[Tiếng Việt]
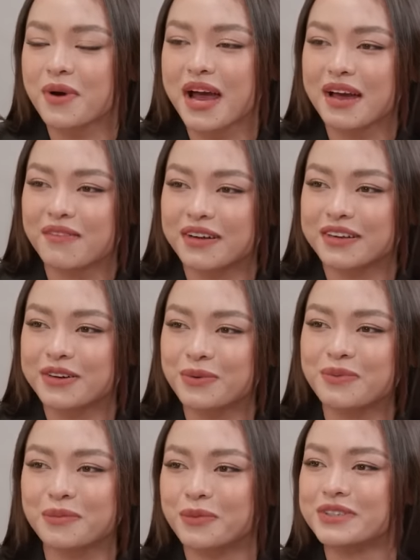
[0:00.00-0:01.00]
qua, và nó
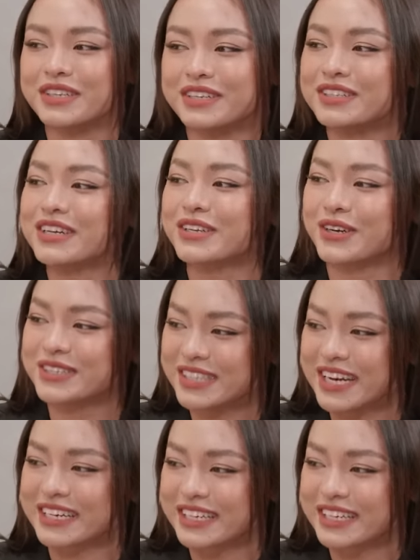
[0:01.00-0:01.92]
cũng là một cái chuyện rất là nhỏ nhặt.